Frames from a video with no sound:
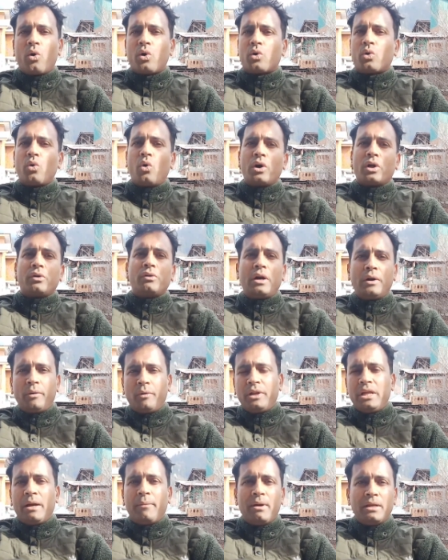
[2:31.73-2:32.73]
और रोड
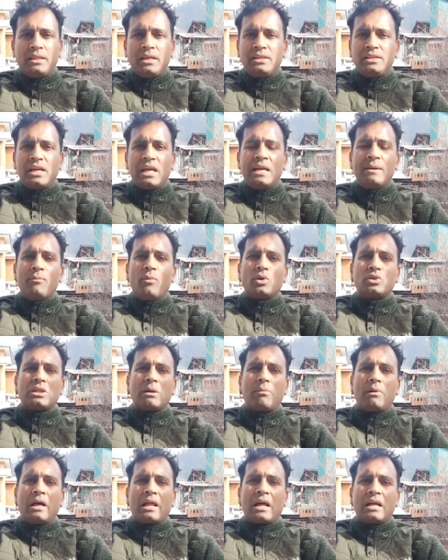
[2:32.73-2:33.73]
कनेक्टिविटी हमें दीजिए
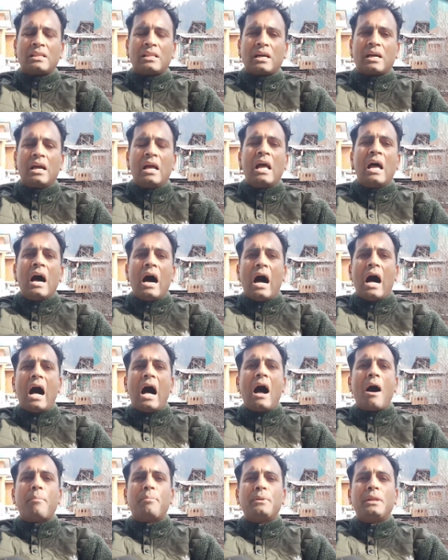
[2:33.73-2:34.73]
हिमोद से भलारा तक
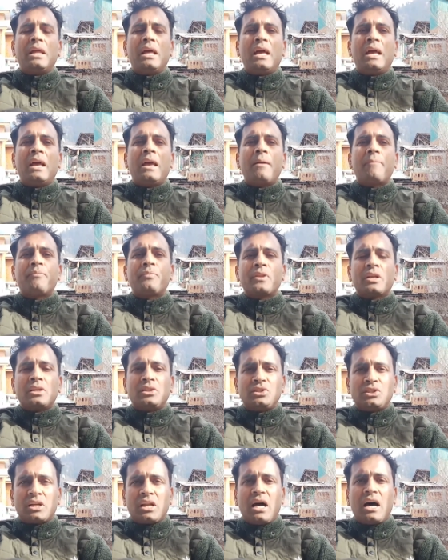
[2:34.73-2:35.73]
आपने
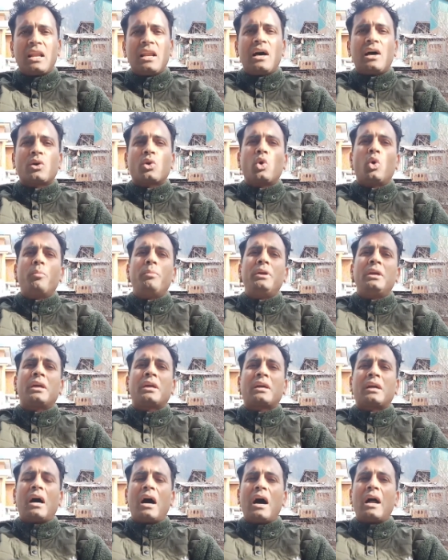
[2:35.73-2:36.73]
चराला को
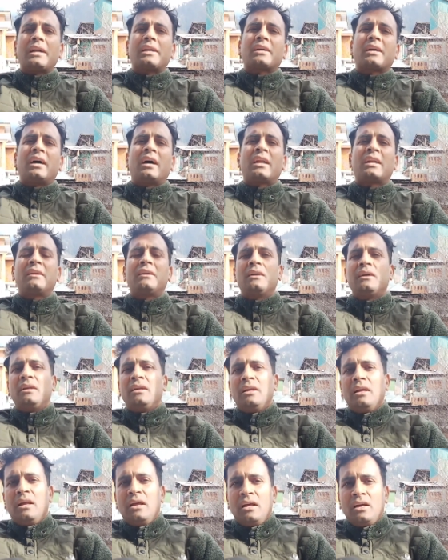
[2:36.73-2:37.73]
भी काट कर
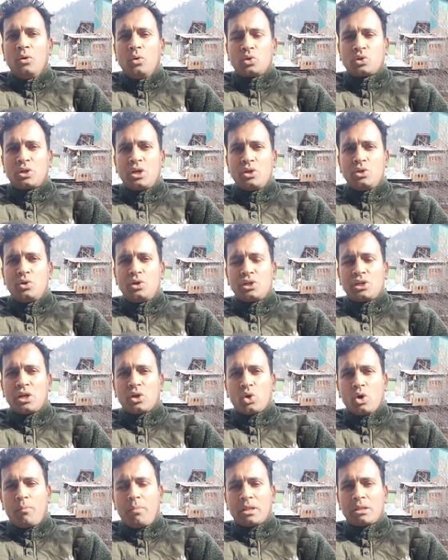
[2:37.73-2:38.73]
उसकी
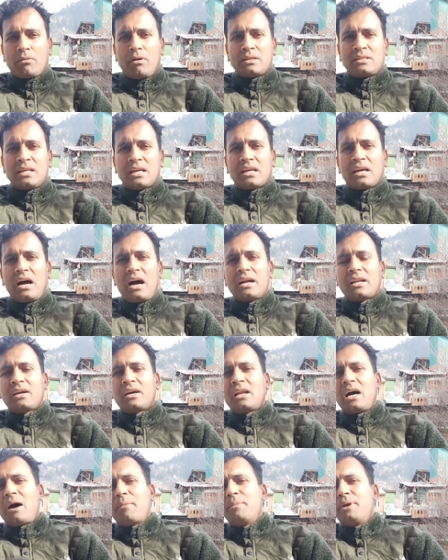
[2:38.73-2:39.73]
जुडिशन को भद्रवाह से काट
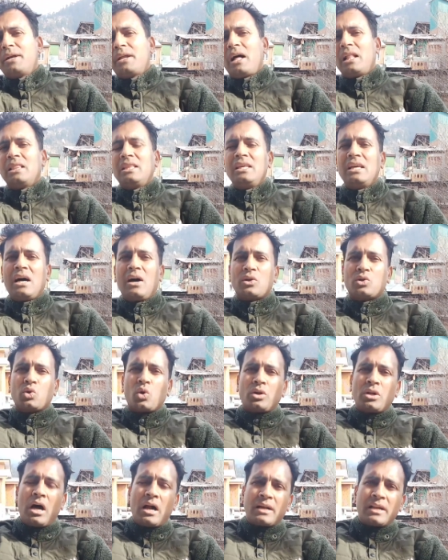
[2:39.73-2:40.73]
कर आपने डाल दिया
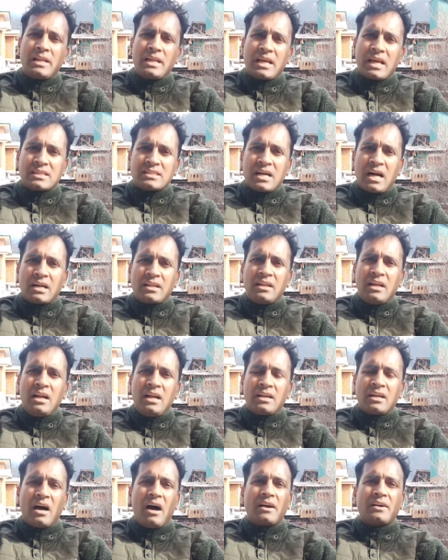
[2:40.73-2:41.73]
उसको ठाठरी के साथ
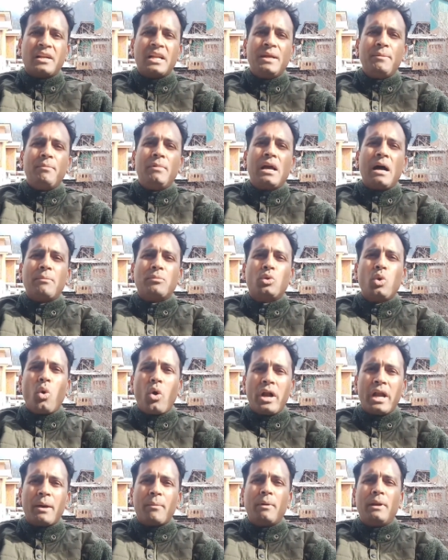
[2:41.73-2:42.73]
ठाठरी में आप
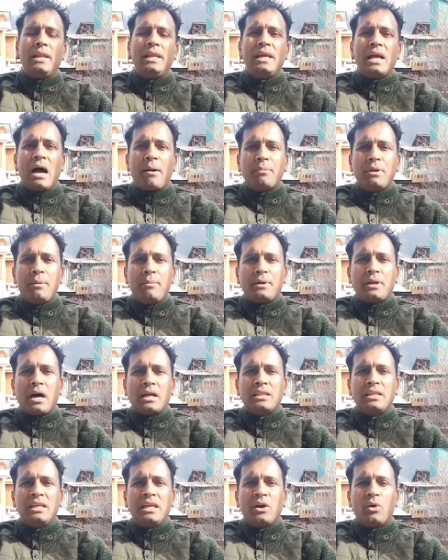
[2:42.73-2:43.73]
दो ए डबल ई आपने
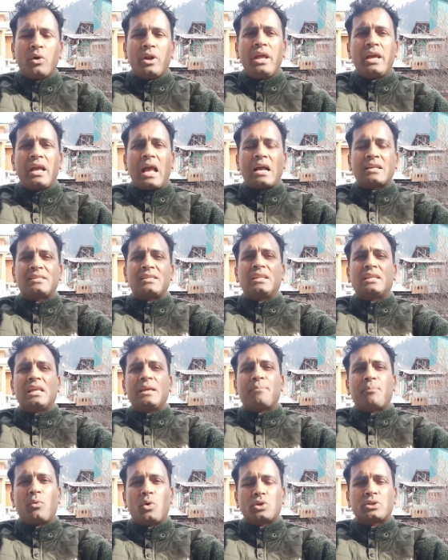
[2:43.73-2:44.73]
बिठा दिए और एक एक्शन
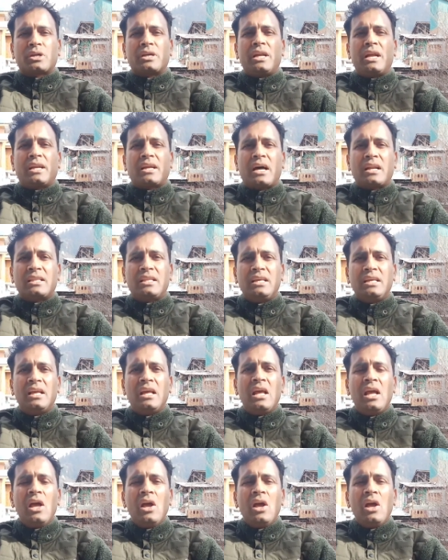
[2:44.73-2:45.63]
की पोस्ट क्रिएट कर दी